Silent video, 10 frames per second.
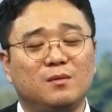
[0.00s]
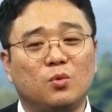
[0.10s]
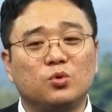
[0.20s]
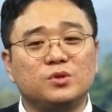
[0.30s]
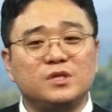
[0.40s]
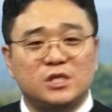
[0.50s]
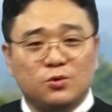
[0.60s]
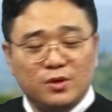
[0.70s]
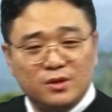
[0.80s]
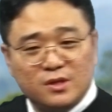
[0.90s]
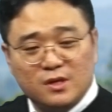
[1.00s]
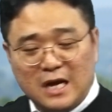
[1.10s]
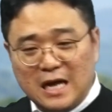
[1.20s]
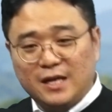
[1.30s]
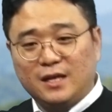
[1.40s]
모든 직원들,
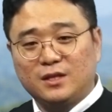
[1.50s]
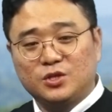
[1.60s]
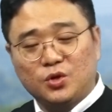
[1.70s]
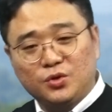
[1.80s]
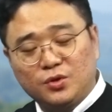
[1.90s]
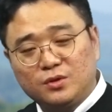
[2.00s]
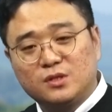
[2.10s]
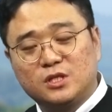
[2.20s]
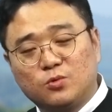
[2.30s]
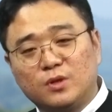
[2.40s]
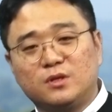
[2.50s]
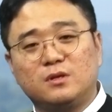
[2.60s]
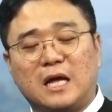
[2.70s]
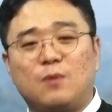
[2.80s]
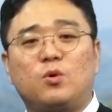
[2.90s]
안에 있는 청년들,
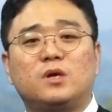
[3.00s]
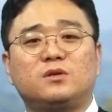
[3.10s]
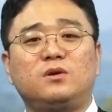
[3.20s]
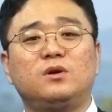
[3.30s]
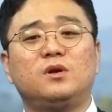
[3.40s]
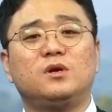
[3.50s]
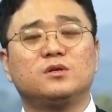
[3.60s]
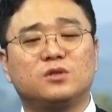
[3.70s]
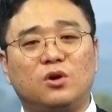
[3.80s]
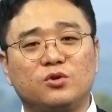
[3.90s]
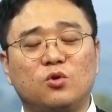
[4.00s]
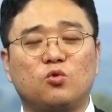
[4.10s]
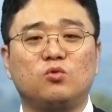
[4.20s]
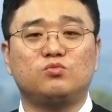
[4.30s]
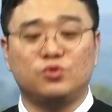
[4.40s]
직원들 다 모아서 성경
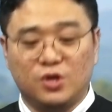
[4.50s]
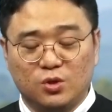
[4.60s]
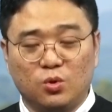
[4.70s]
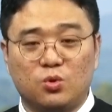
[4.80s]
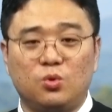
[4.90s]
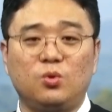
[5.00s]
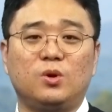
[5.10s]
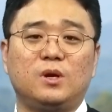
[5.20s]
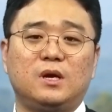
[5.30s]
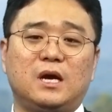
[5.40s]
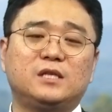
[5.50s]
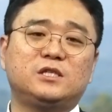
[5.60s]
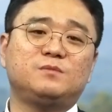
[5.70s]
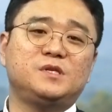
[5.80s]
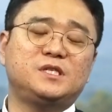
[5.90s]
공부, 기도로
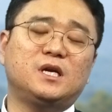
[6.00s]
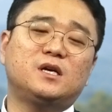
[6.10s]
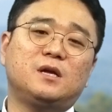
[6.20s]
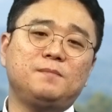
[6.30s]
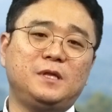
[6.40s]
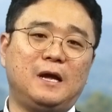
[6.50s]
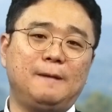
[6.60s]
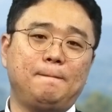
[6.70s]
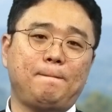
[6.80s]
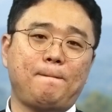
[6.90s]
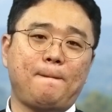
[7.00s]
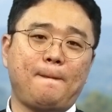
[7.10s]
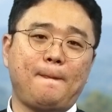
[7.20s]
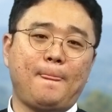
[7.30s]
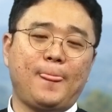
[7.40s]
아침을 시작을 합니다.
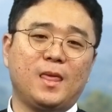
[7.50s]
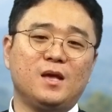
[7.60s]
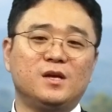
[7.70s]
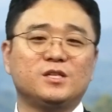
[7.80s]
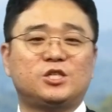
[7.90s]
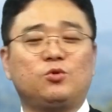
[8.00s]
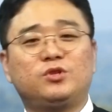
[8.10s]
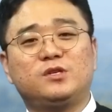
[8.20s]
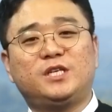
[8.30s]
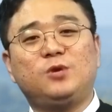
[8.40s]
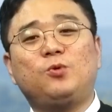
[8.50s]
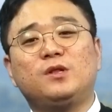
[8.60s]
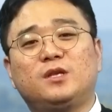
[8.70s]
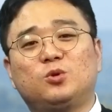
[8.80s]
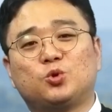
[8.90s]
직원들을
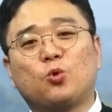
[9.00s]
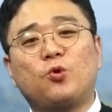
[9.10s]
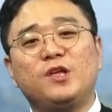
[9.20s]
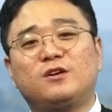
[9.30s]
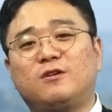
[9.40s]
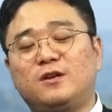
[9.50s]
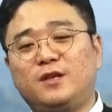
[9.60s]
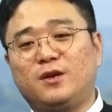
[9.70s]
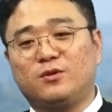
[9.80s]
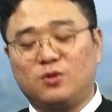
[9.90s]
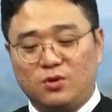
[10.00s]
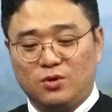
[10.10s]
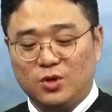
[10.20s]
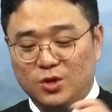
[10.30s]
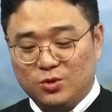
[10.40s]
채용할 때도 조건이 그거 하나예요.
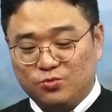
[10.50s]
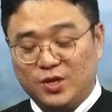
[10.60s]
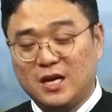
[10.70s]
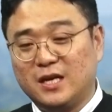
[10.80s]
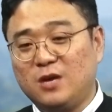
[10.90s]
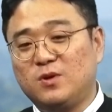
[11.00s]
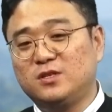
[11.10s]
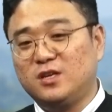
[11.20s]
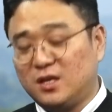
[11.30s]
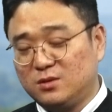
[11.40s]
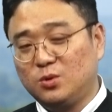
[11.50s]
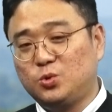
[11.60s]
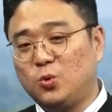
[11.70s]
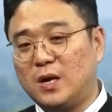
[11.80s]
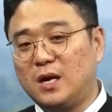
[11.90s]
너 우리 가게에 와서 일하는 거
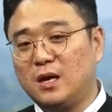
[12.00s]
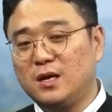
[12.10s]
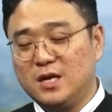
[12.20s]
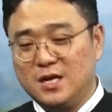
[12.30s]
좋아.